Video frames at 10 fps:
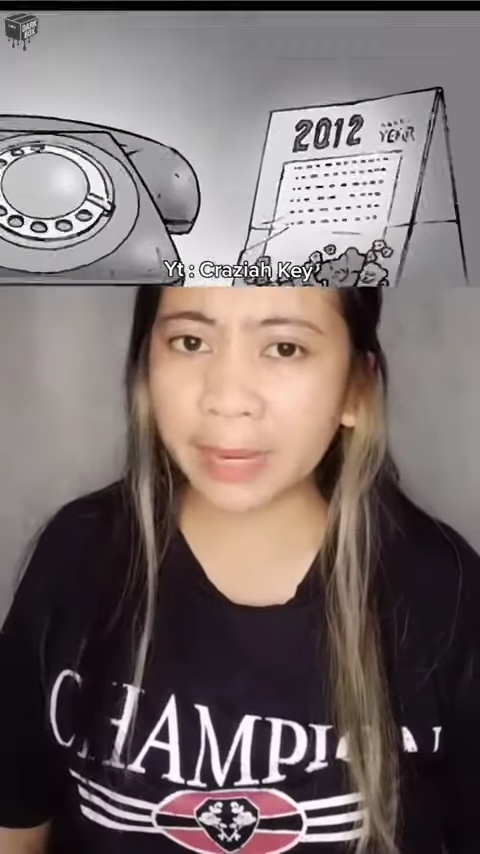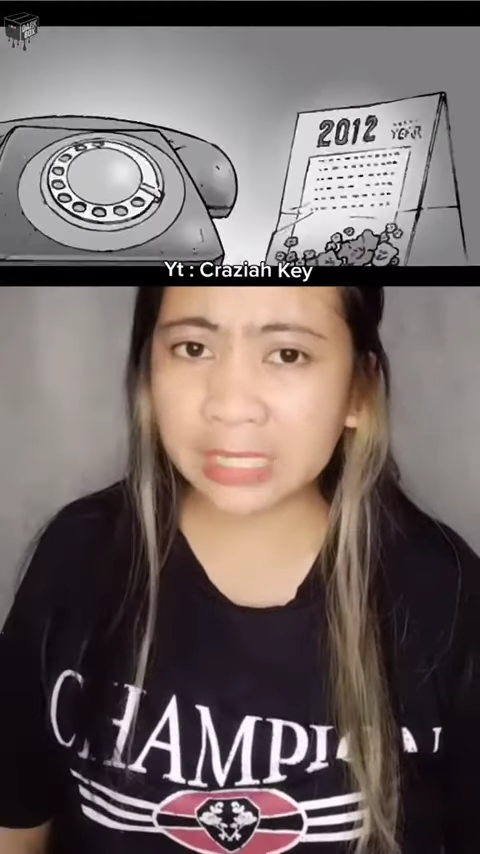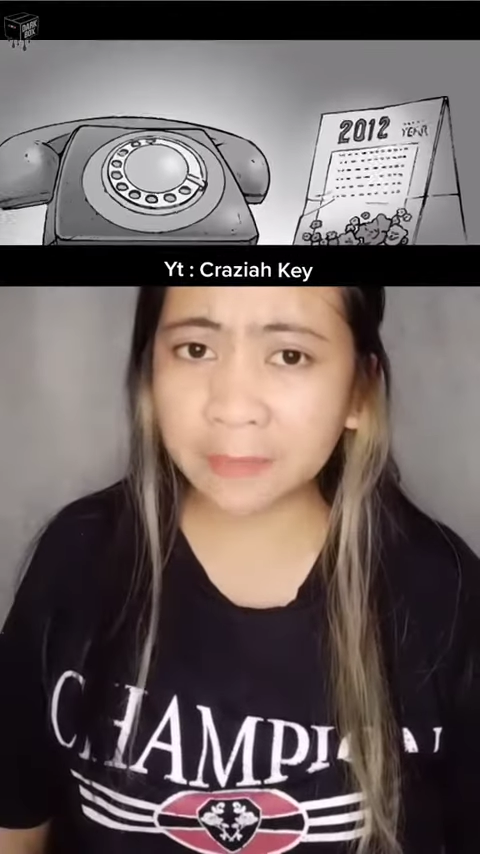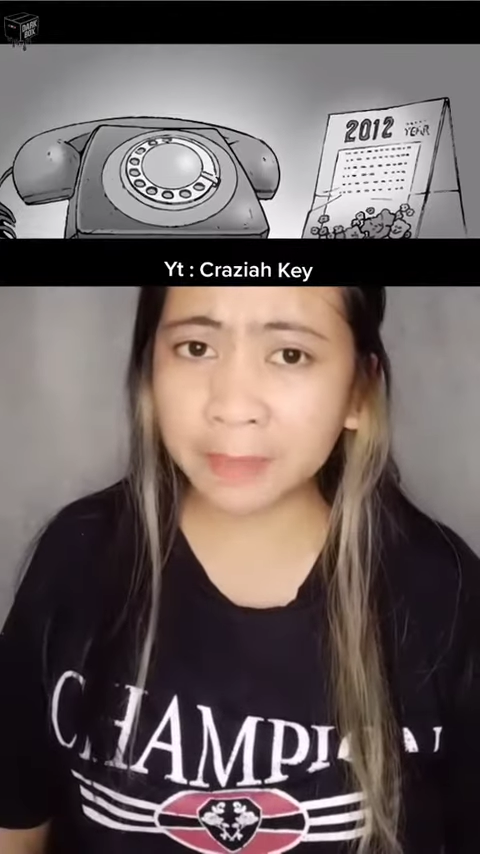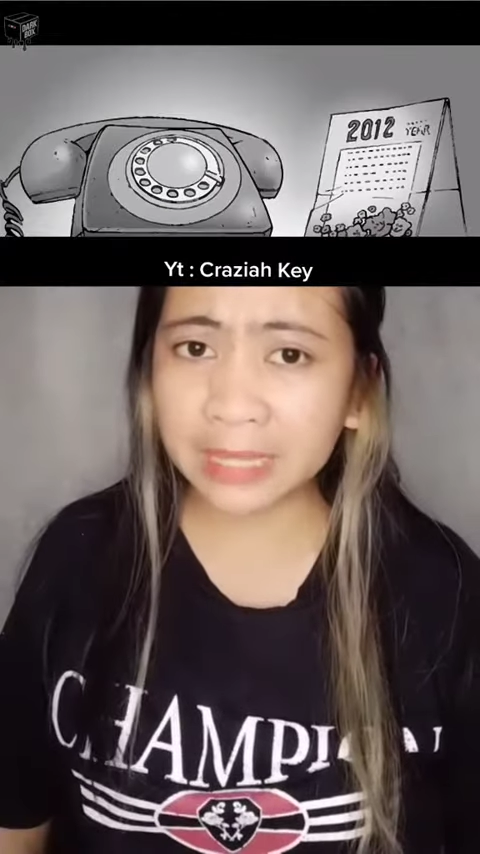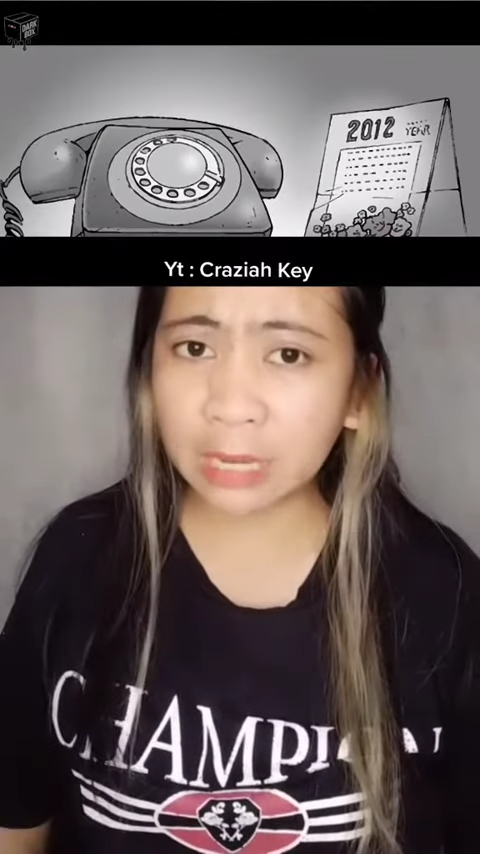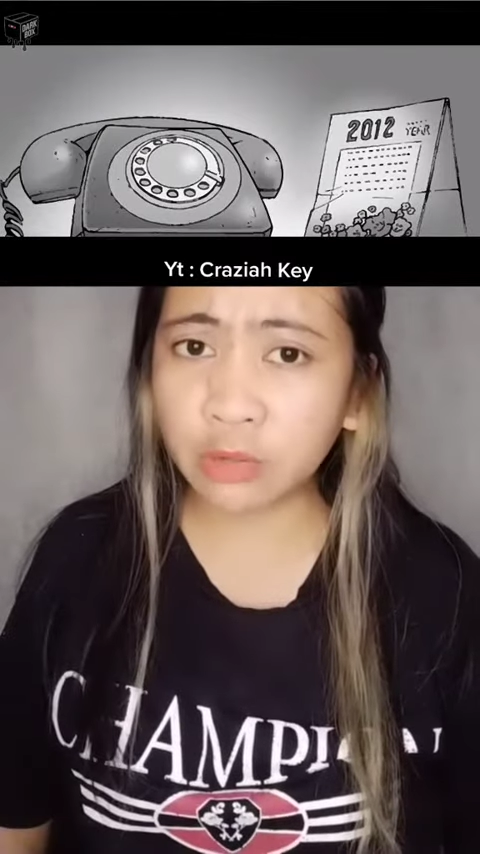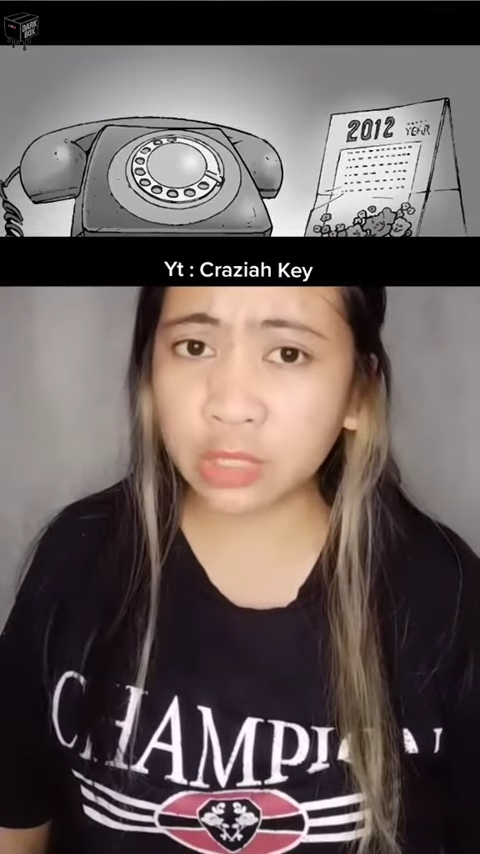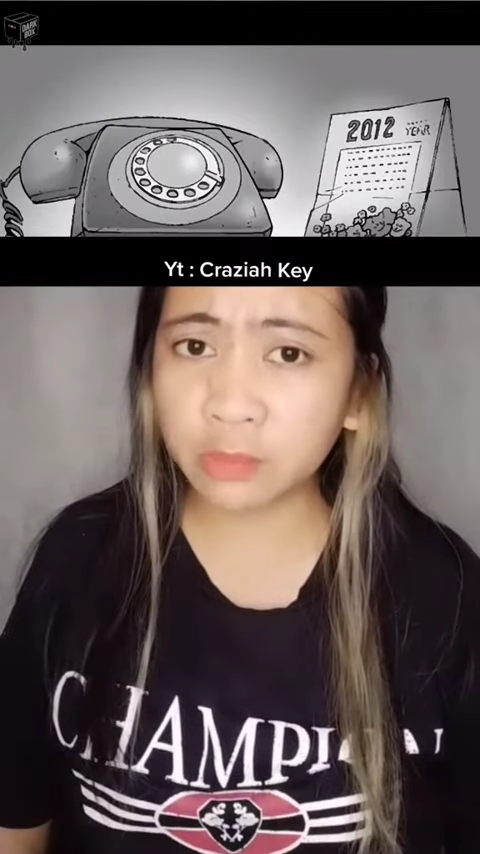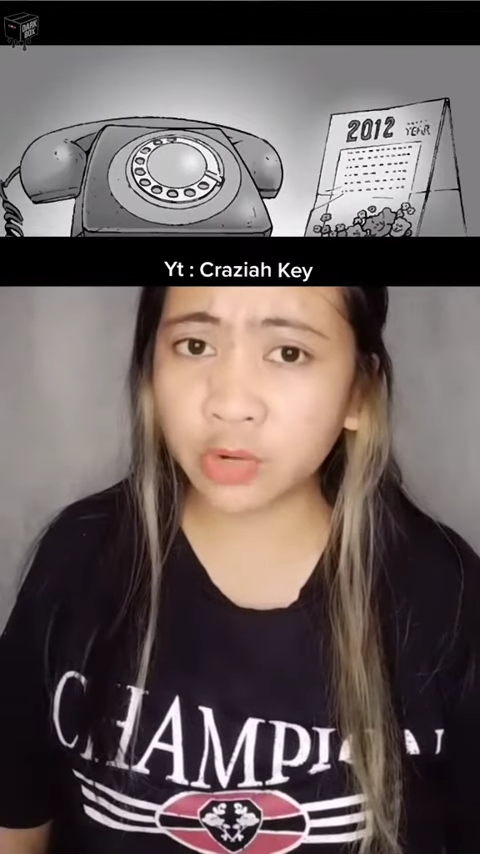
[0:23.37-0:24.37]
Pas empat
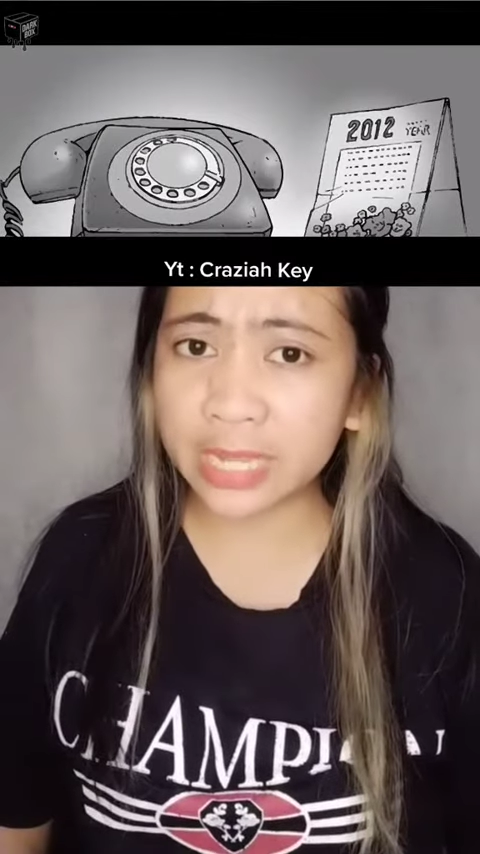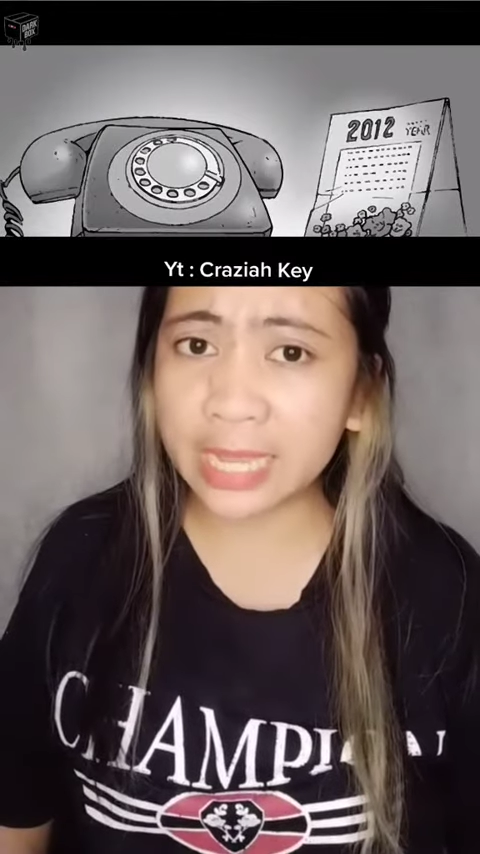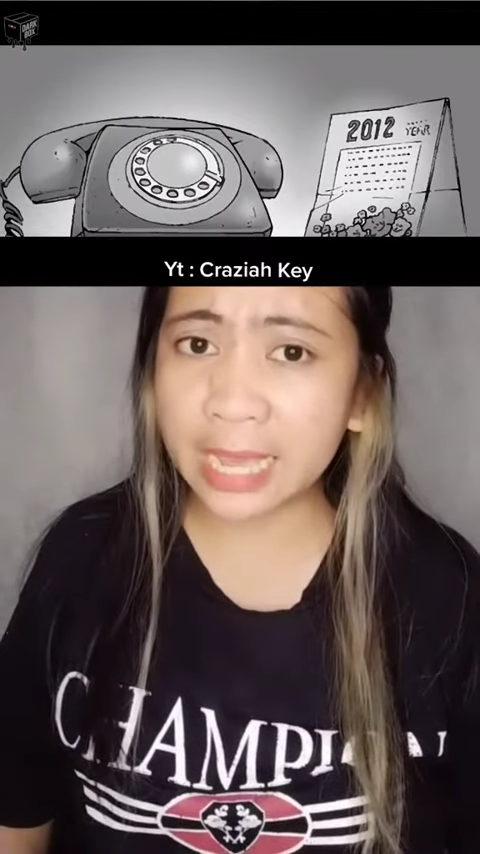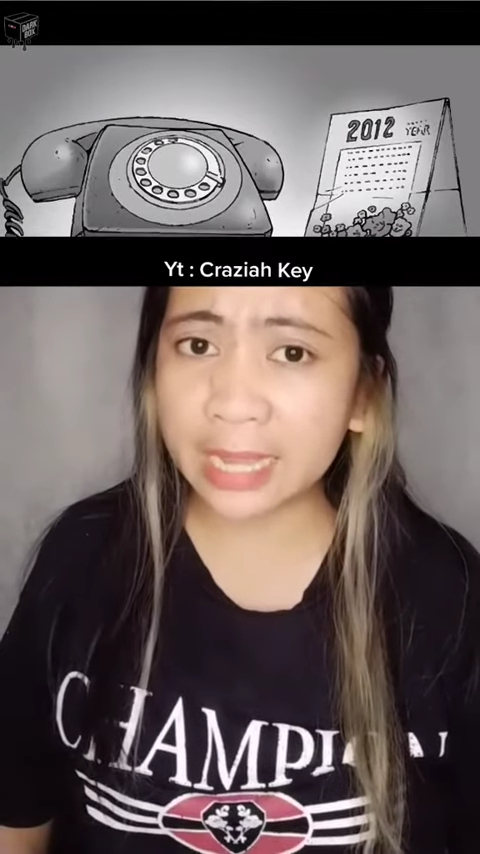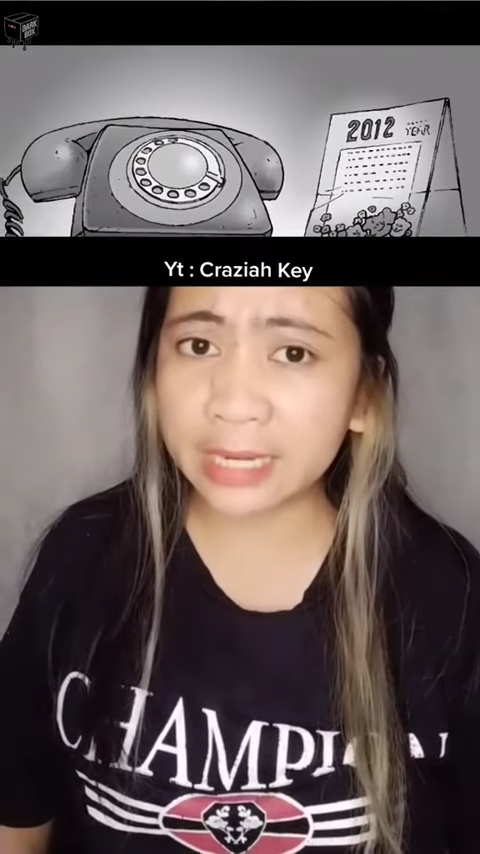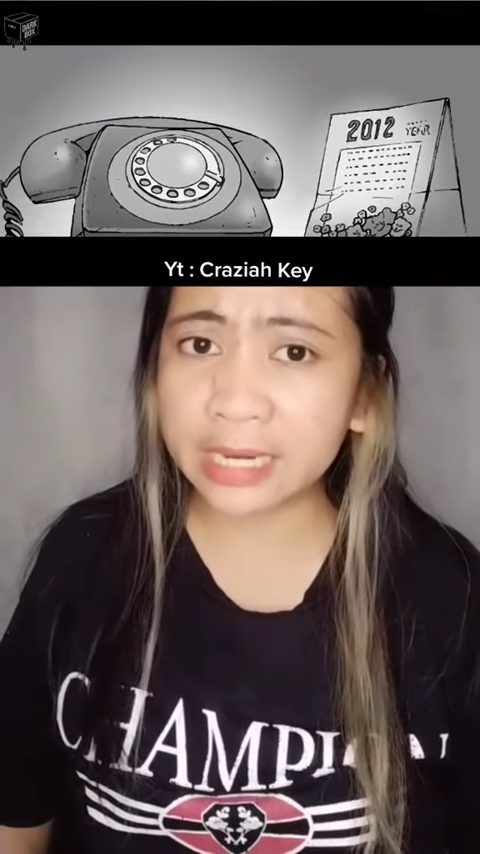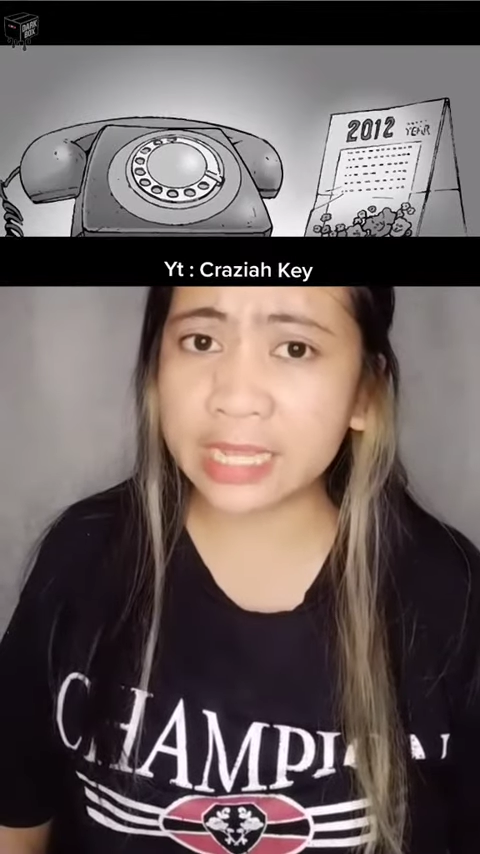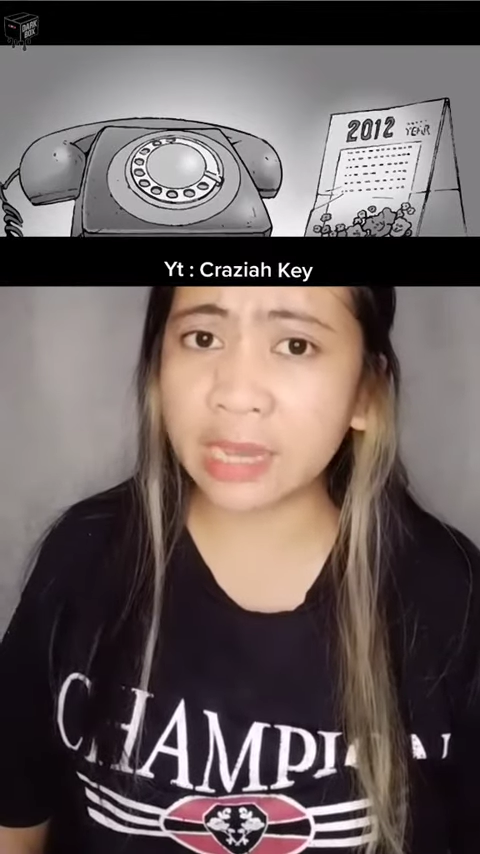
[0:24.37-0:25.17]
tahun kemudian,